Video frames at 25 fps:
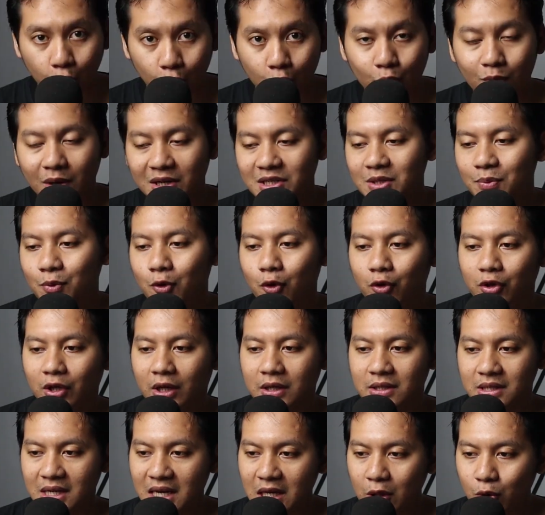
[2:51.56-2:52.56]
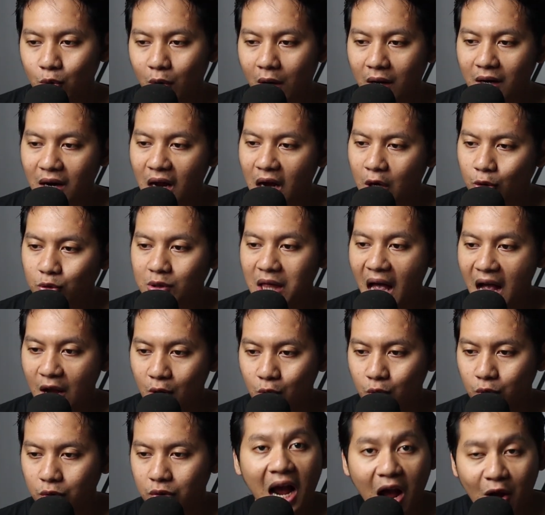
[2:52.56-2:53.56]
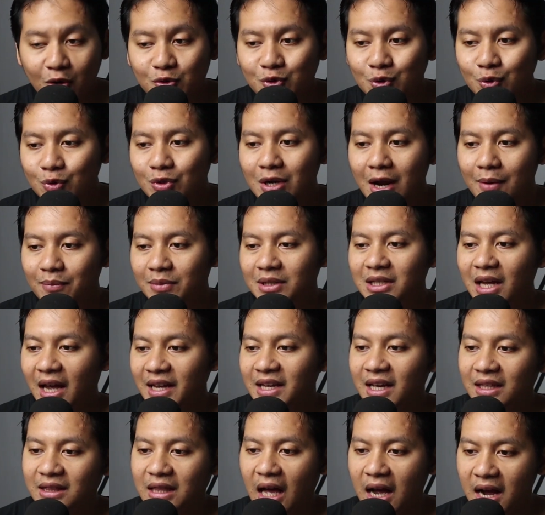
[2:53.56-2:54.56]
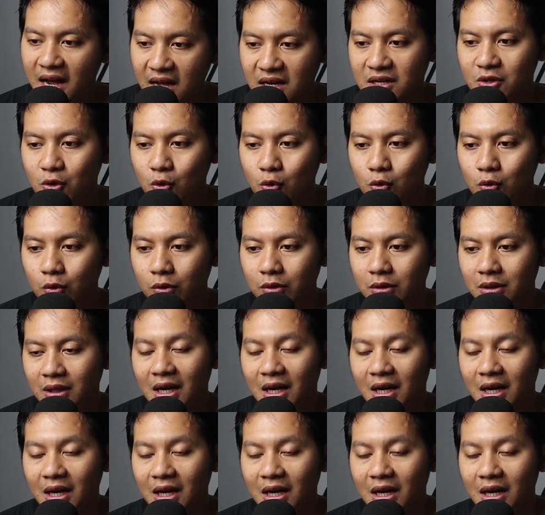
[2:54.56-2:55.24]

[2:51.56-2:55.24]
Yoru masih protes. Itu karena kau takut. Kau sudah menyayat tanganku.